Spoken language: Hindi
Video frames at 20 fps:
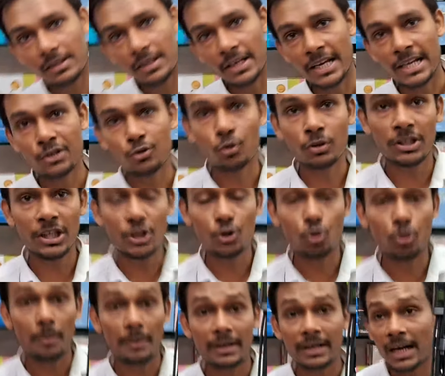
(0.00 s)
पोर्ट्स ठीक है सौ
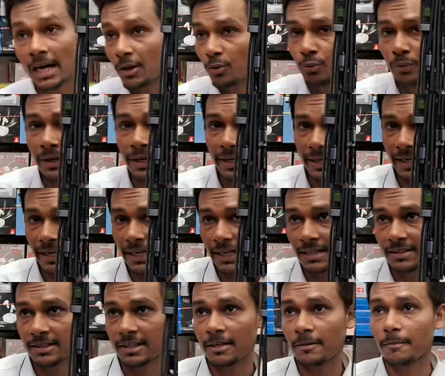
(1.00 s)
तीस रुपए कार्टून रेट
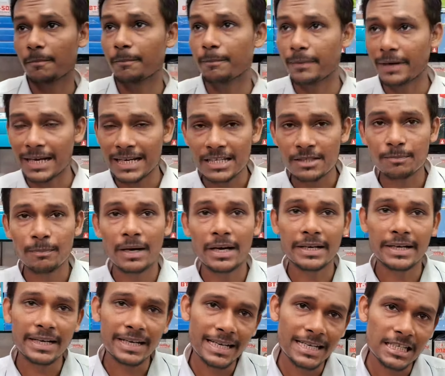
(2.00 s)
रहेगा सर प्राइस
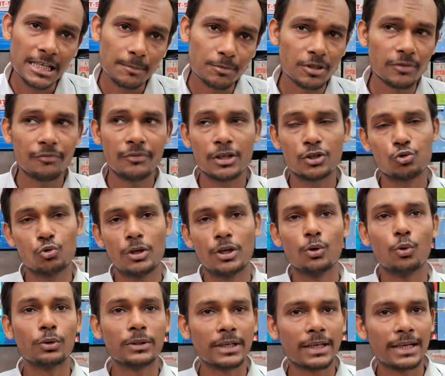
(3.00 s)
मार्केट के हिसाब से
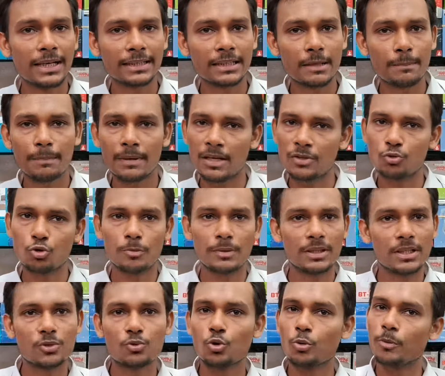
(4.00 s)
फ्लक्चुएट होता रहता है पांच
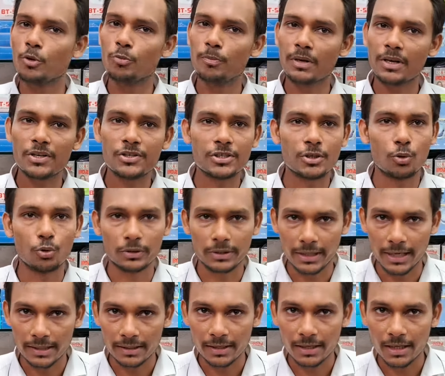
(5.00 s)
रुपए दस रुपए ऊपर नीचे
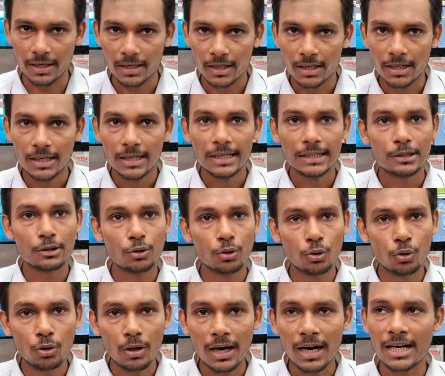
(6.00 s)
होते रहते हैं ओके
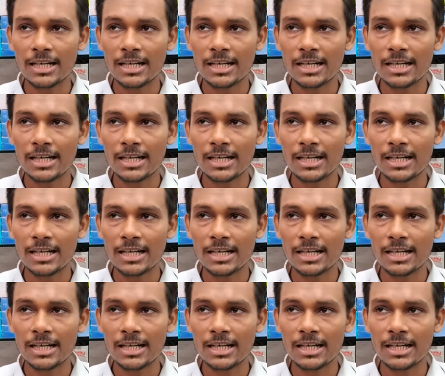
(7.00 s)
तो